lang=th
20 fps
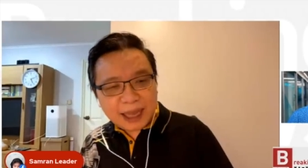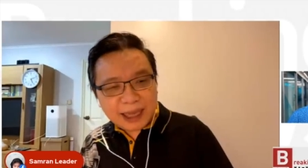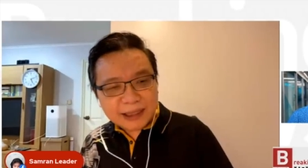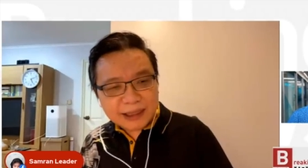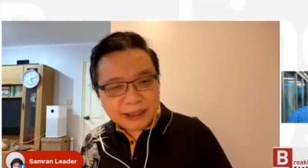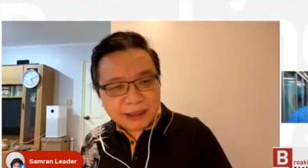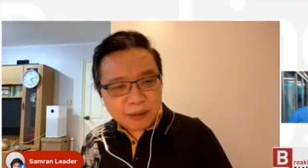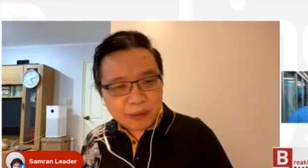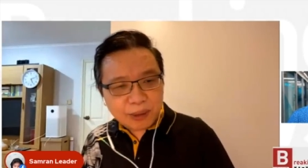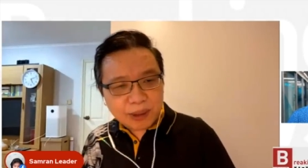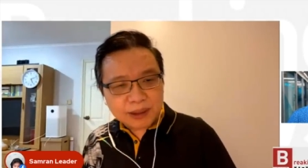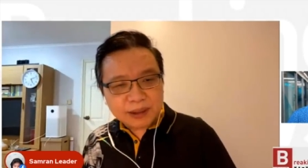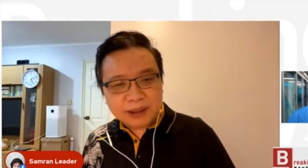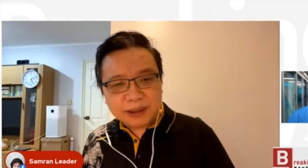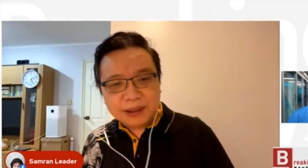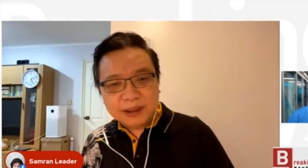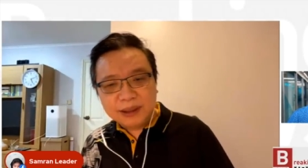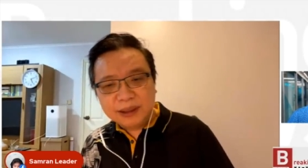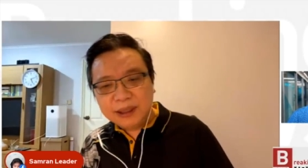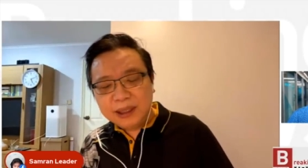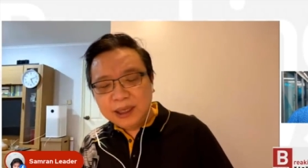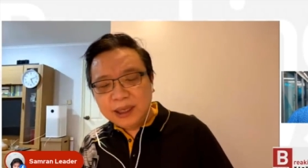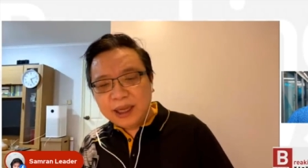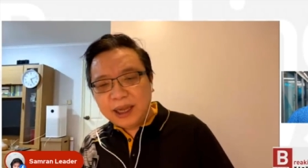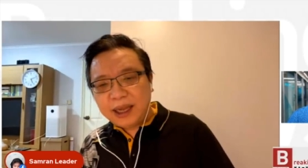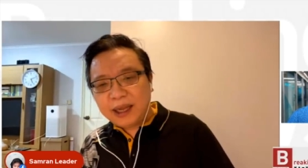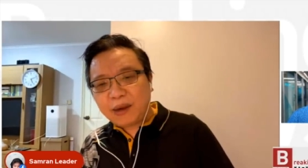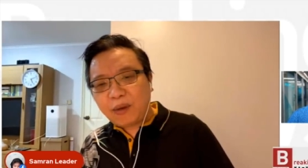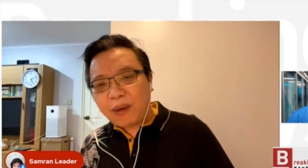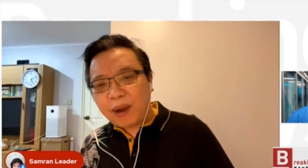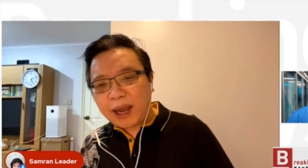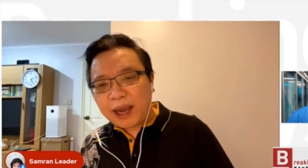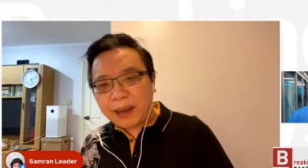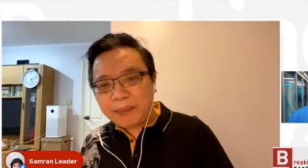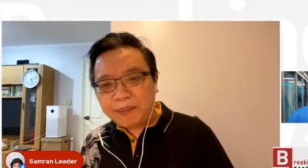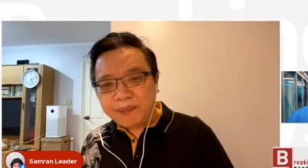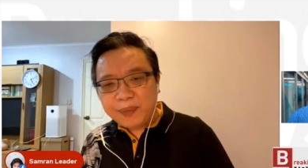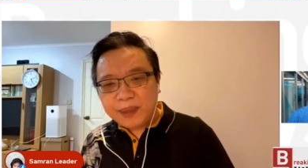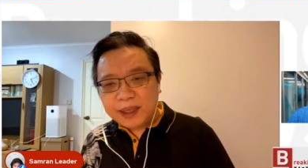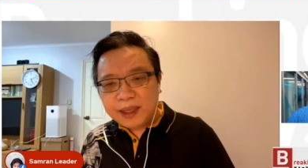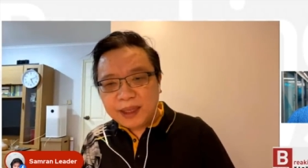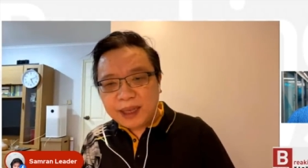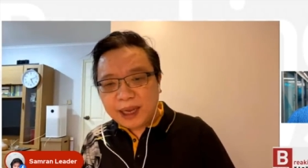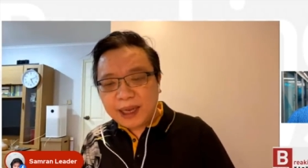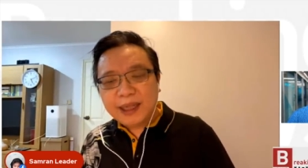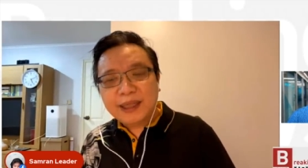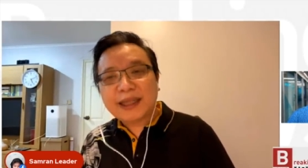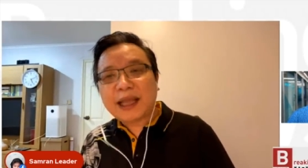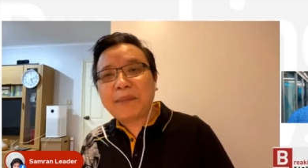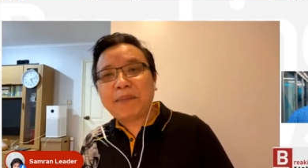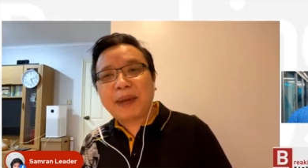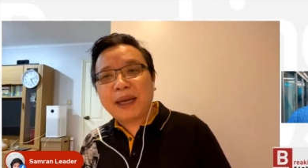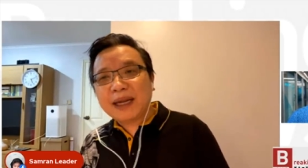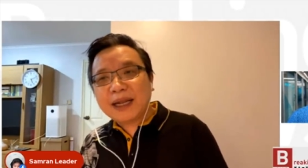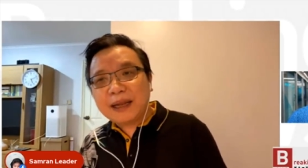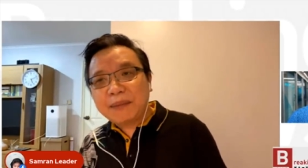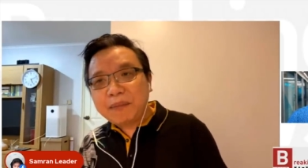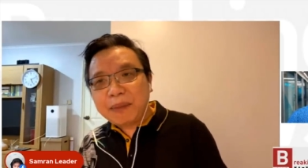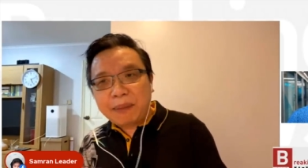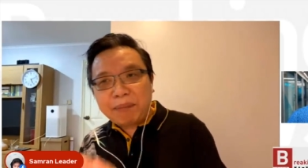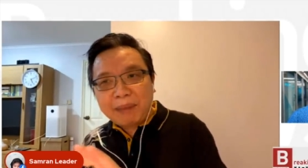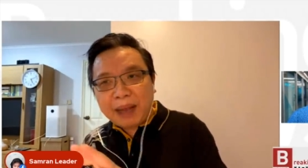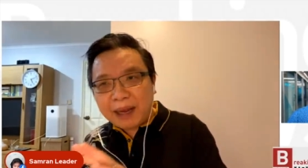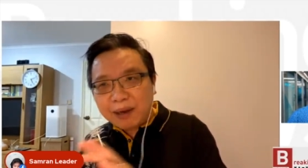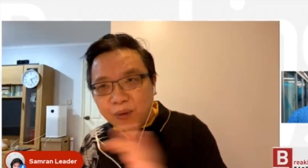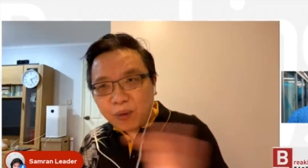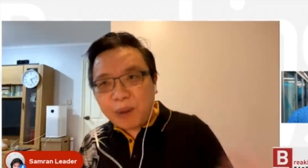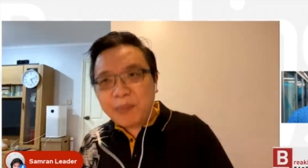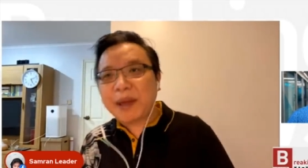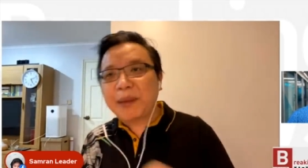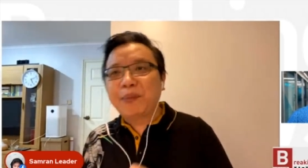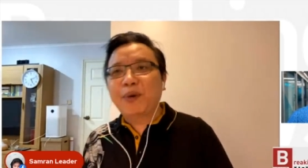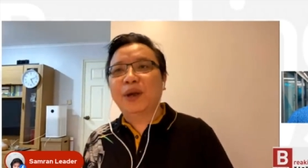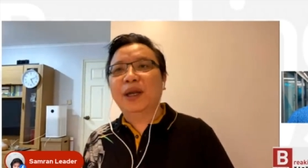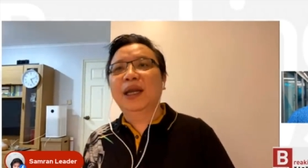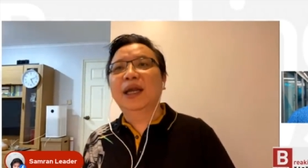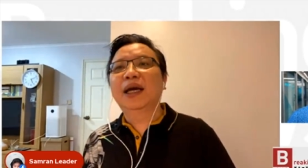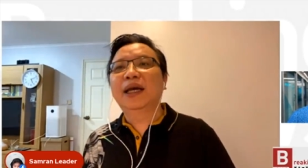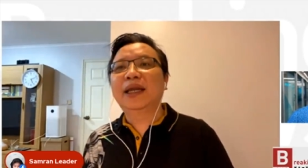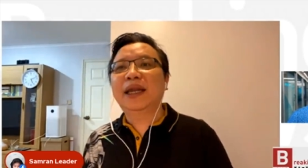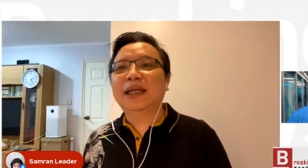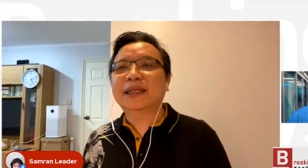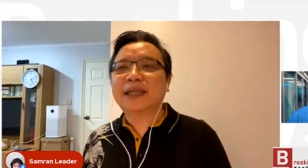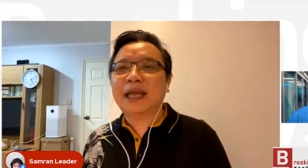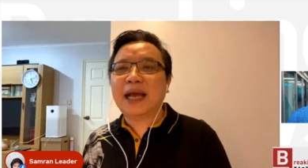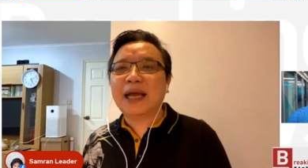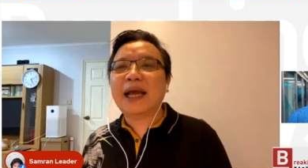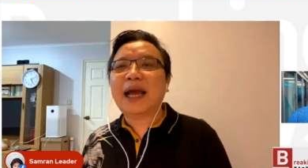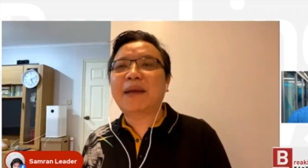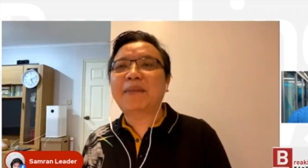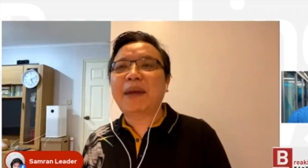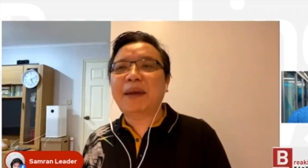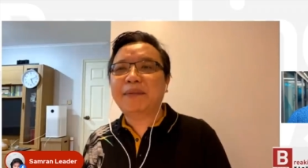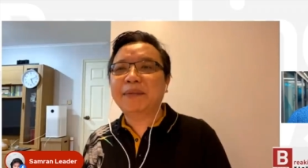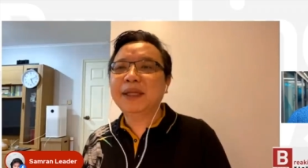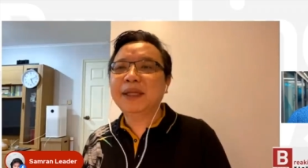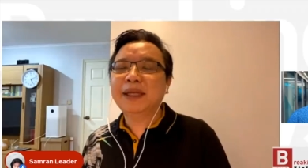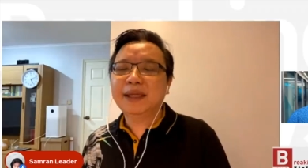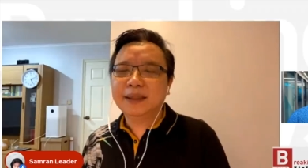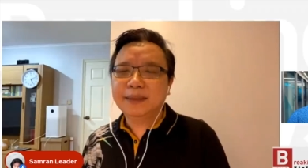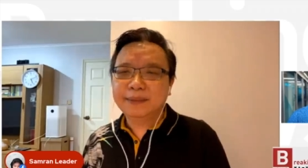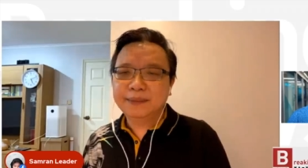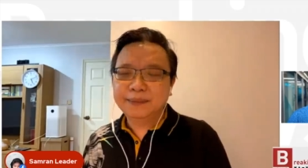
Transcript: ร้านสะดวกซื้อไอ้ความอะไรต่างมันมันมารวมกันหมดเลยในสถานการณ์แบบนี้